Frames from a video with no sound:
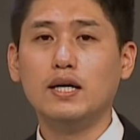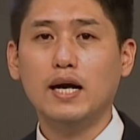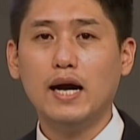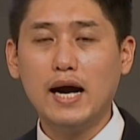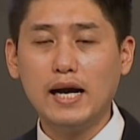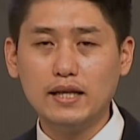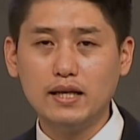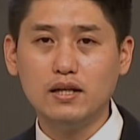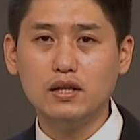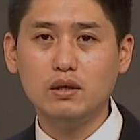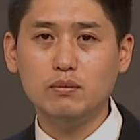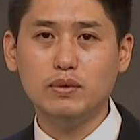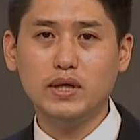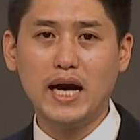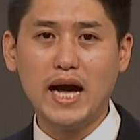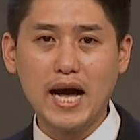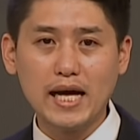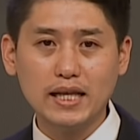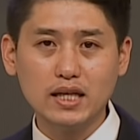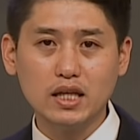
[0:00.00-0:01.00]
하나님은
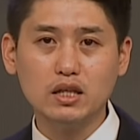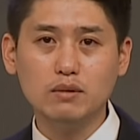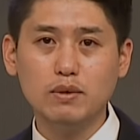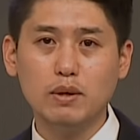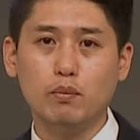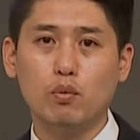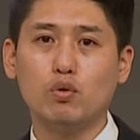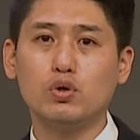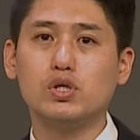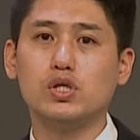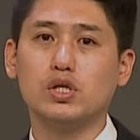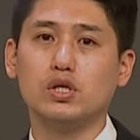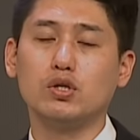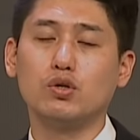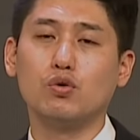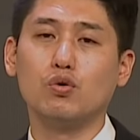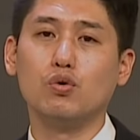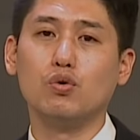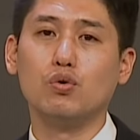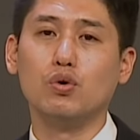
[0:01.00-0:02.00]
하나님의 몫이
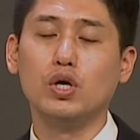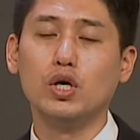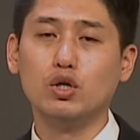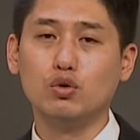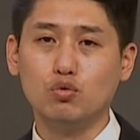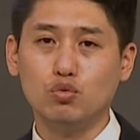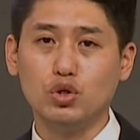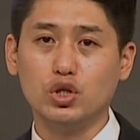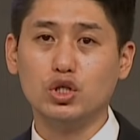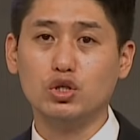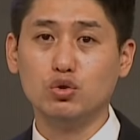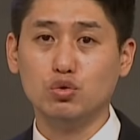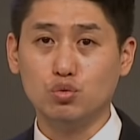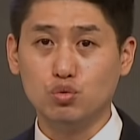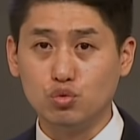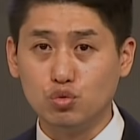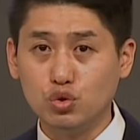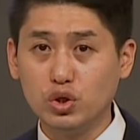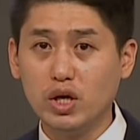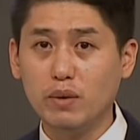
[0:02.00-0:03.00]
있고 우리는
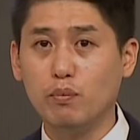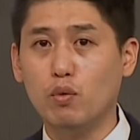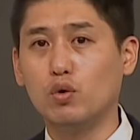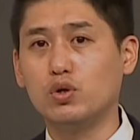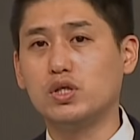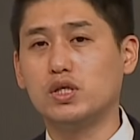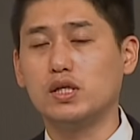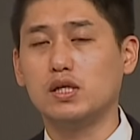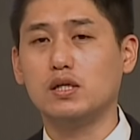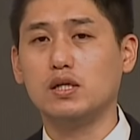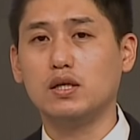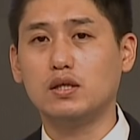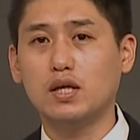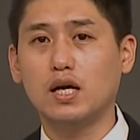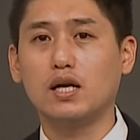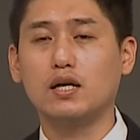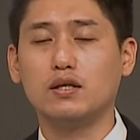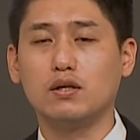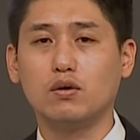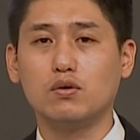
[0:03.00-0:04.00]
우리의 몫이
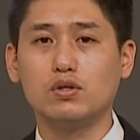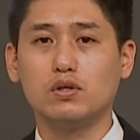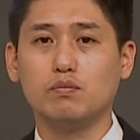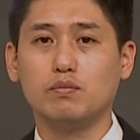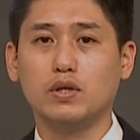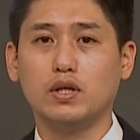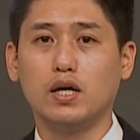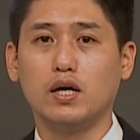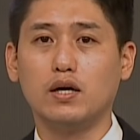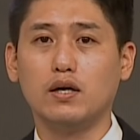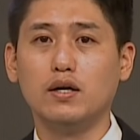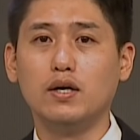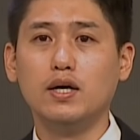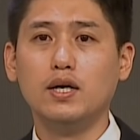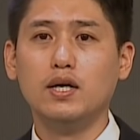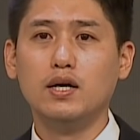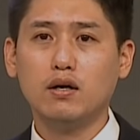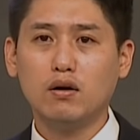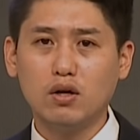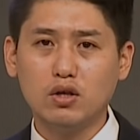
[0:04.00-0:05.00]
있다라는 것입니다.
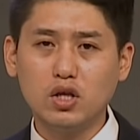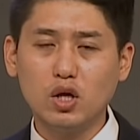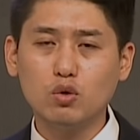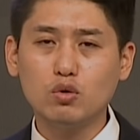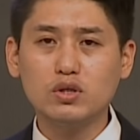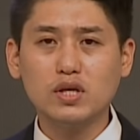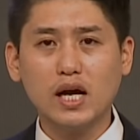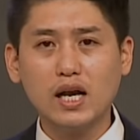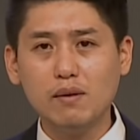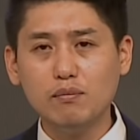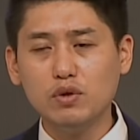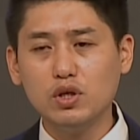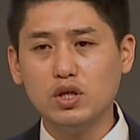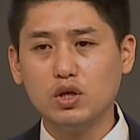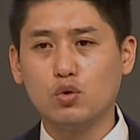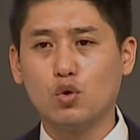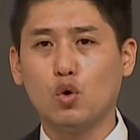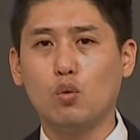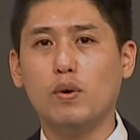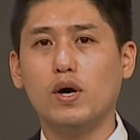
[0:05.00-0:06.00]
그 때는 사람들이
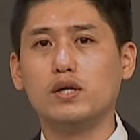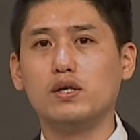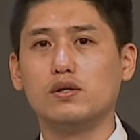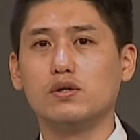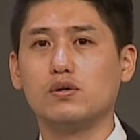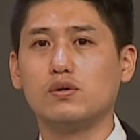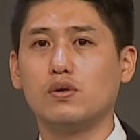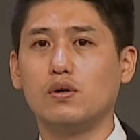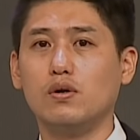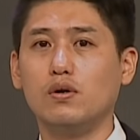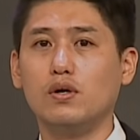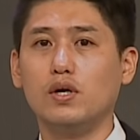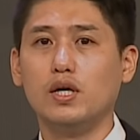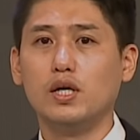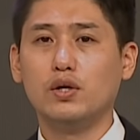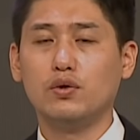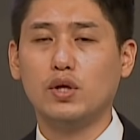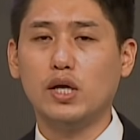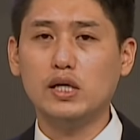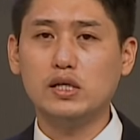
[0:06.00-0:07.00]
교만해져서
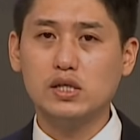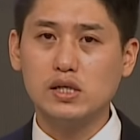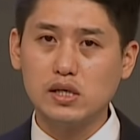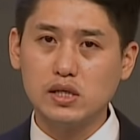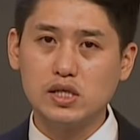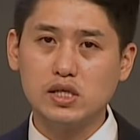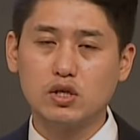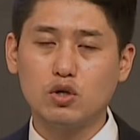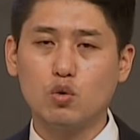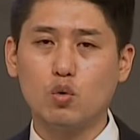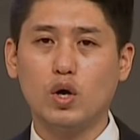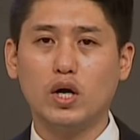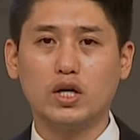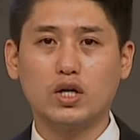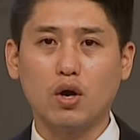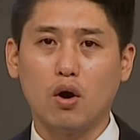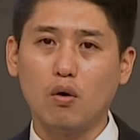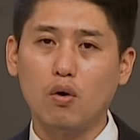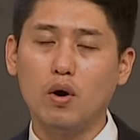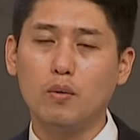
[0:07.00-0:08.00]
내 지식과
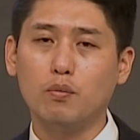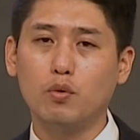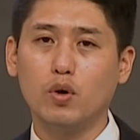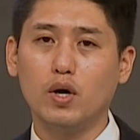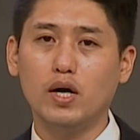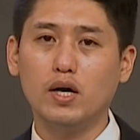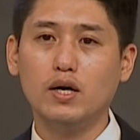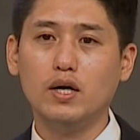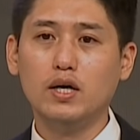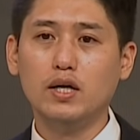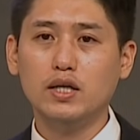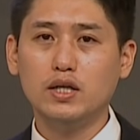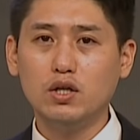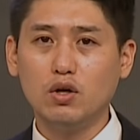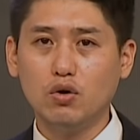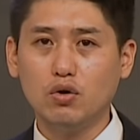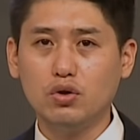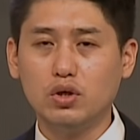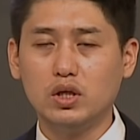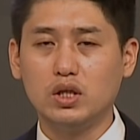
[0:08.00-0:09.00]
경험과
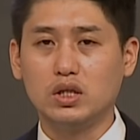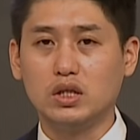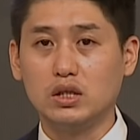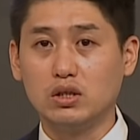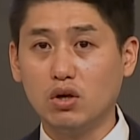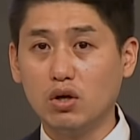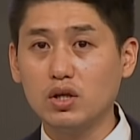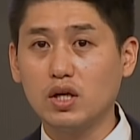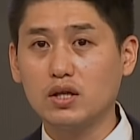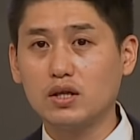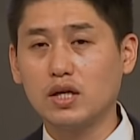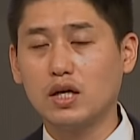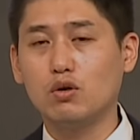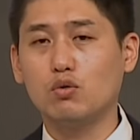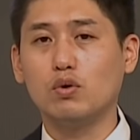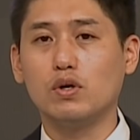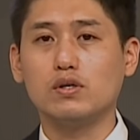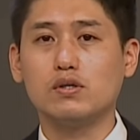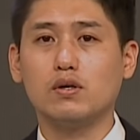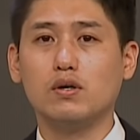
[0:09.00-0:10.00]
이런 것들이
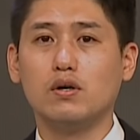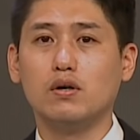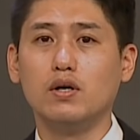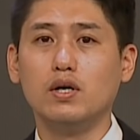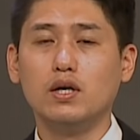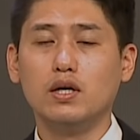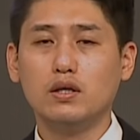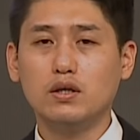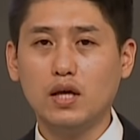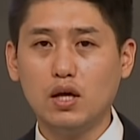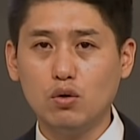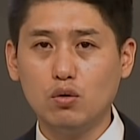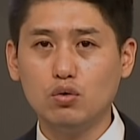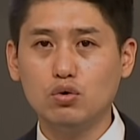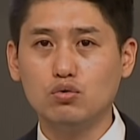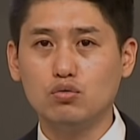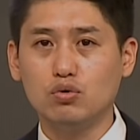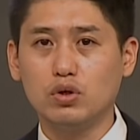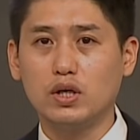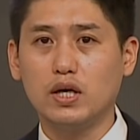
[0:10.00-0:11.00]
늘어났다고 해서
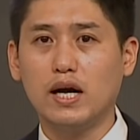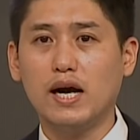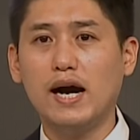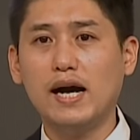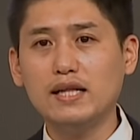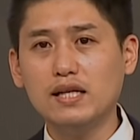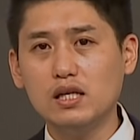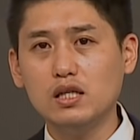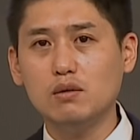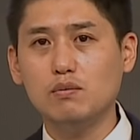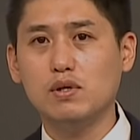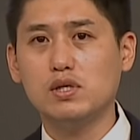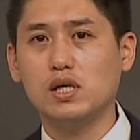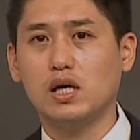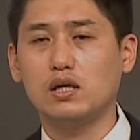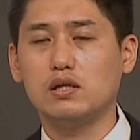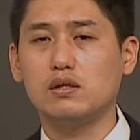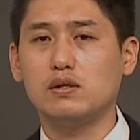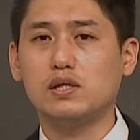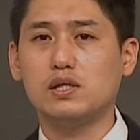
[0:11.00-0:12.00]
때로는 우리가 하나님의
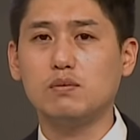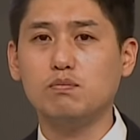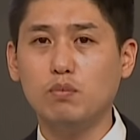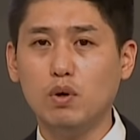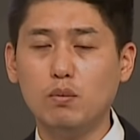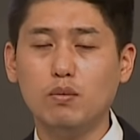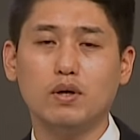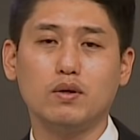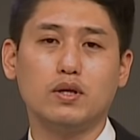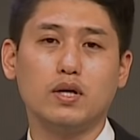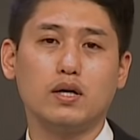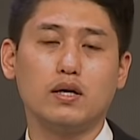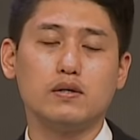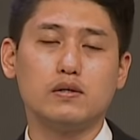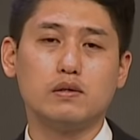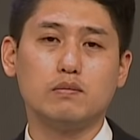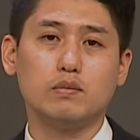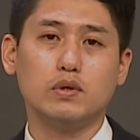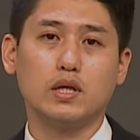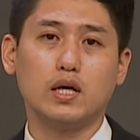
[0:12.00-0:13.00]
자리를 침범할 때가
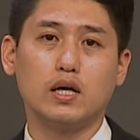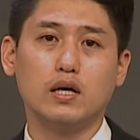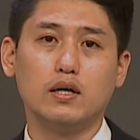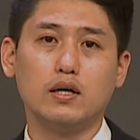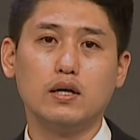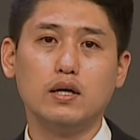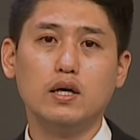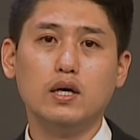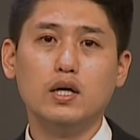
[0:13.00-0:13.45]
있습니다.